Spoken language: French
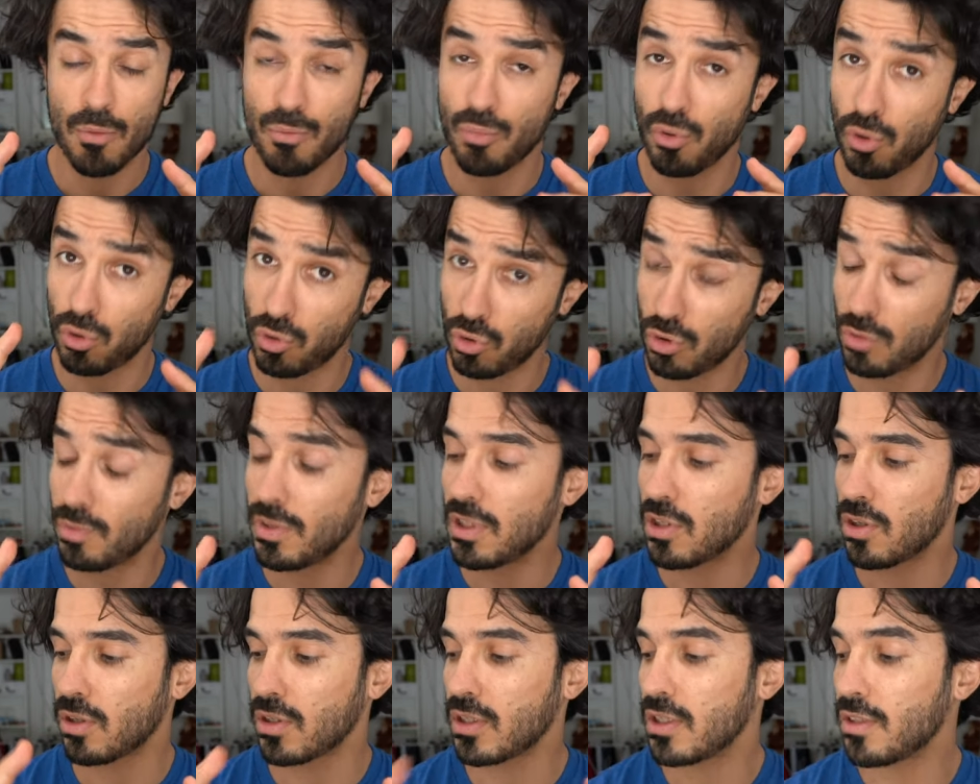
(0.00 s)
pour toutes
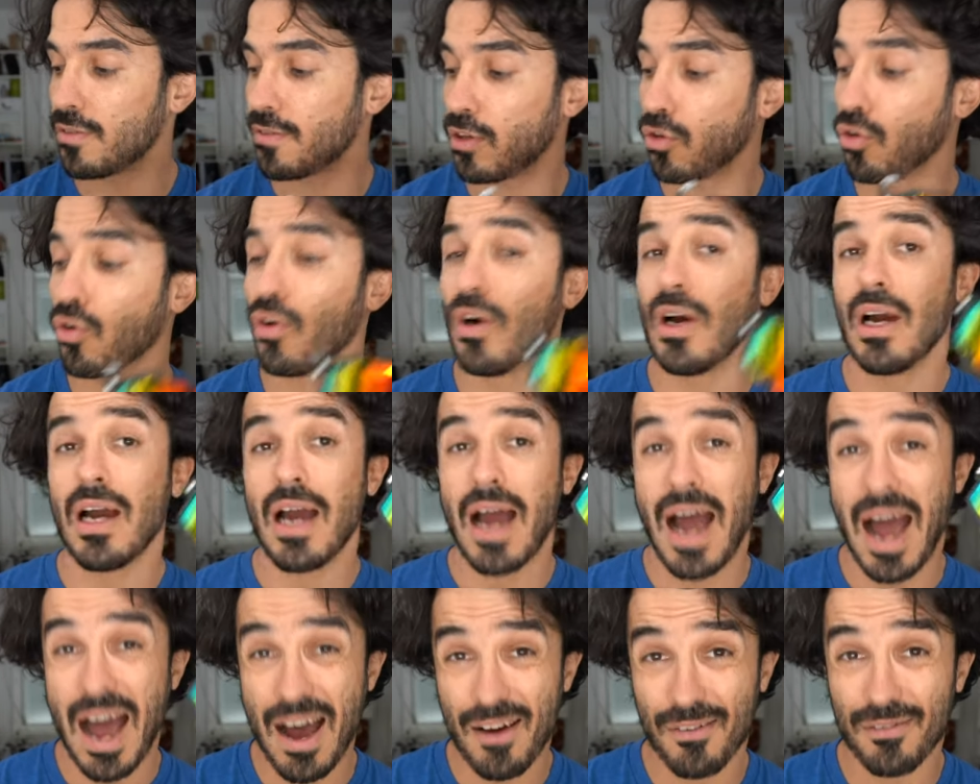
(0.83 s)
mes sorties de vélo
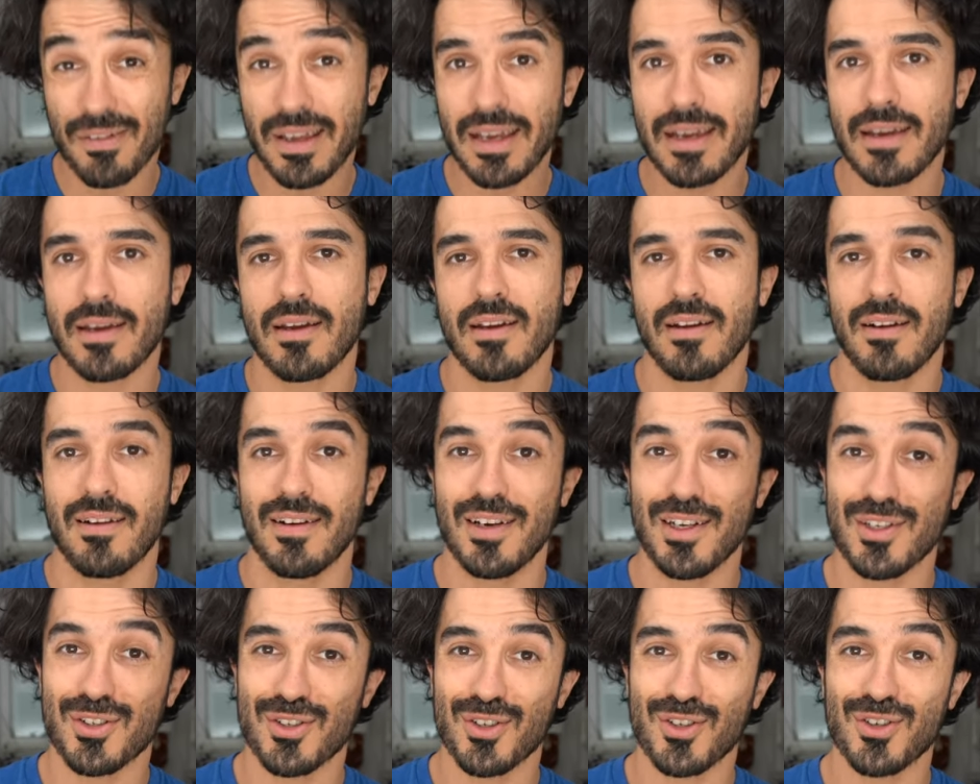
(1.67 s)
avec
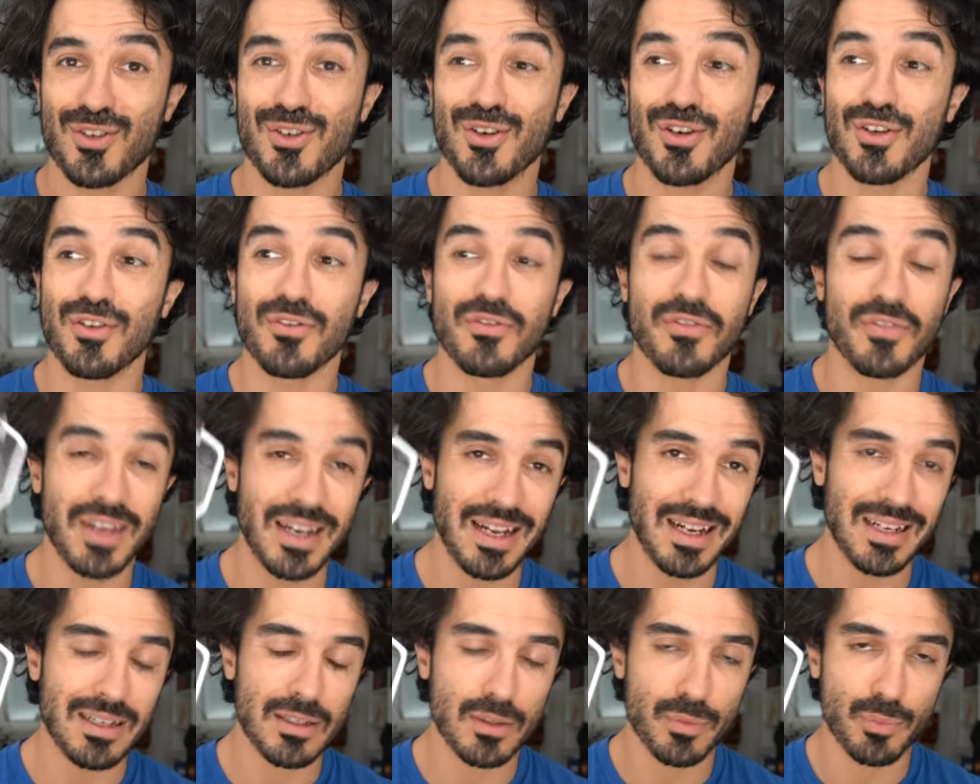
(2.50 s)
les Sun God
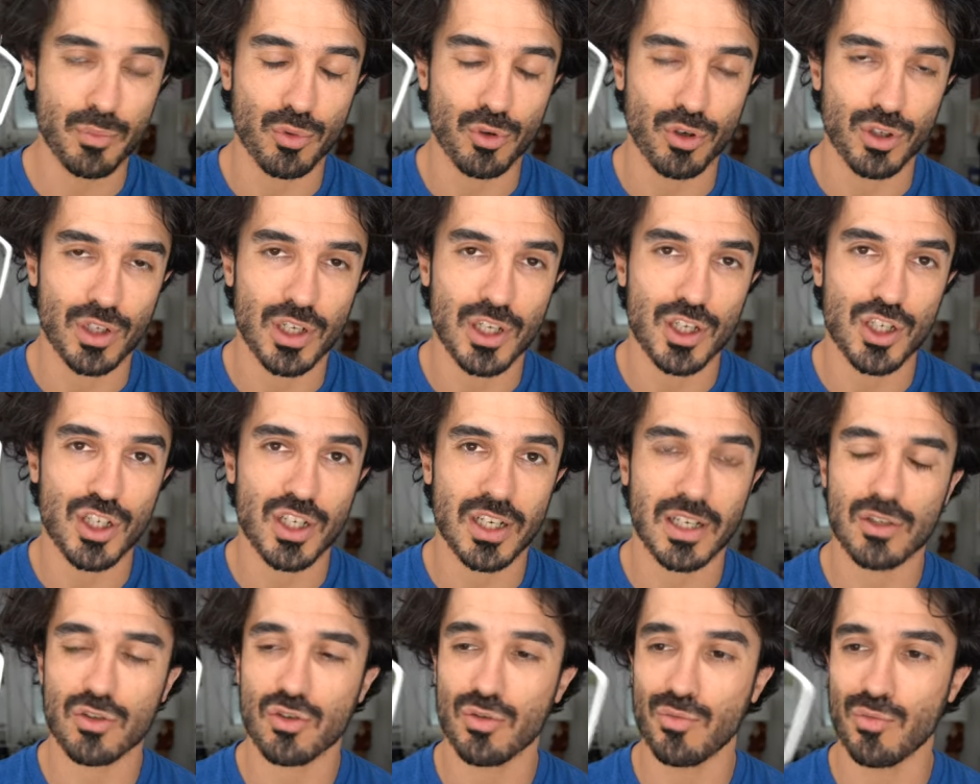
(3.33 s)
Velans, pour un ingé
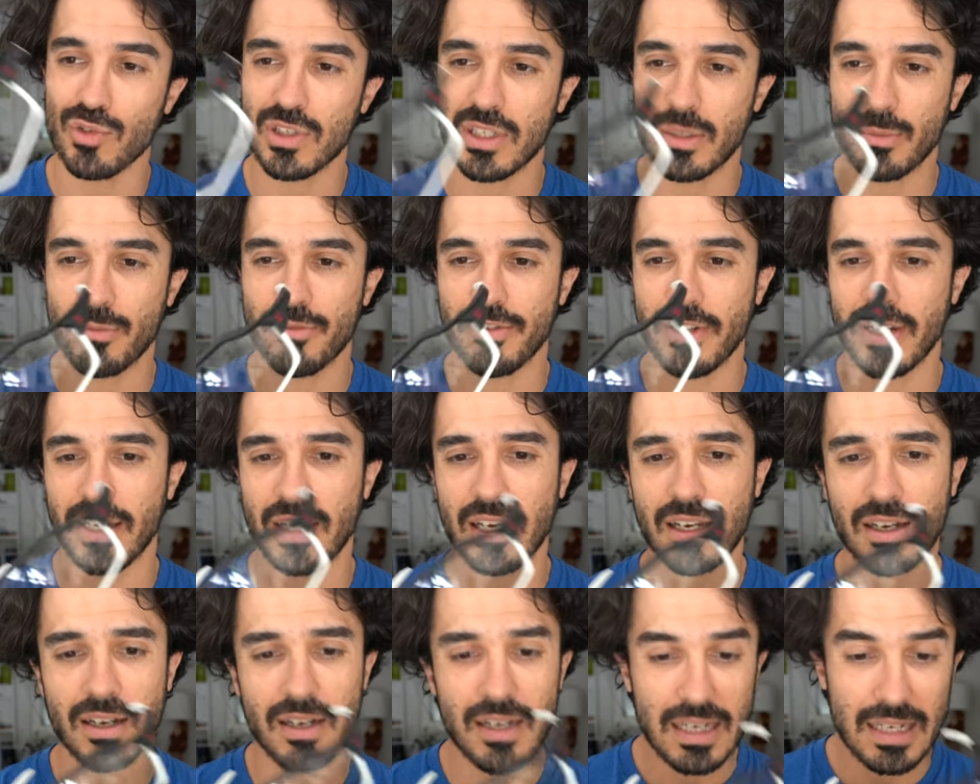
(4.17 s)
réseau, moi ça me fait
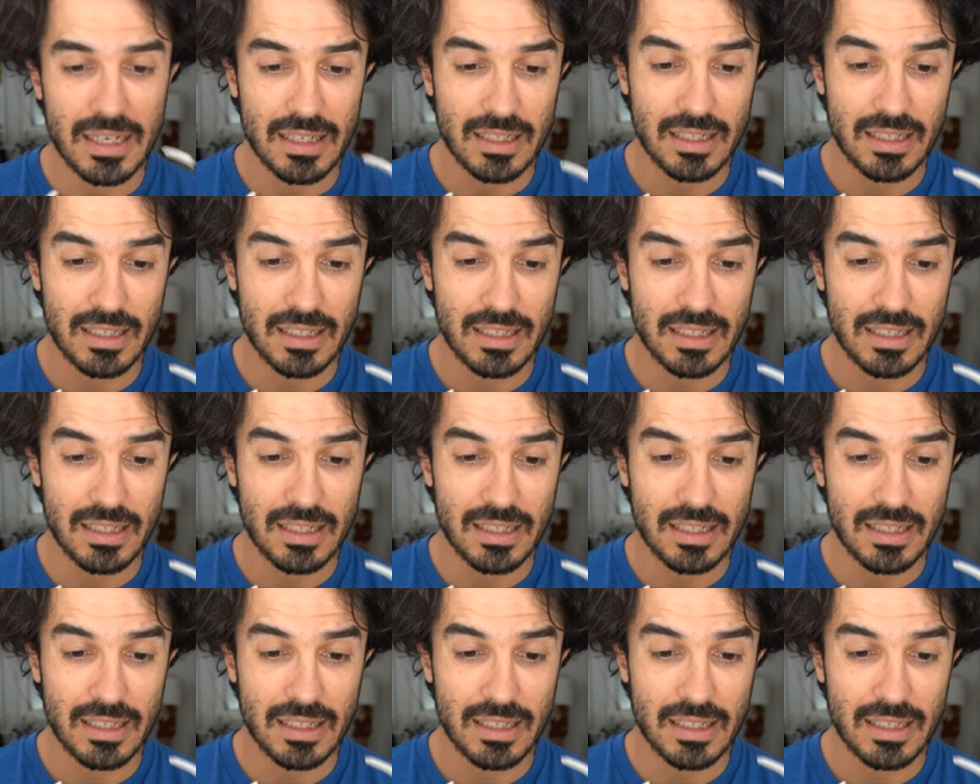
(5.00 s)
rire,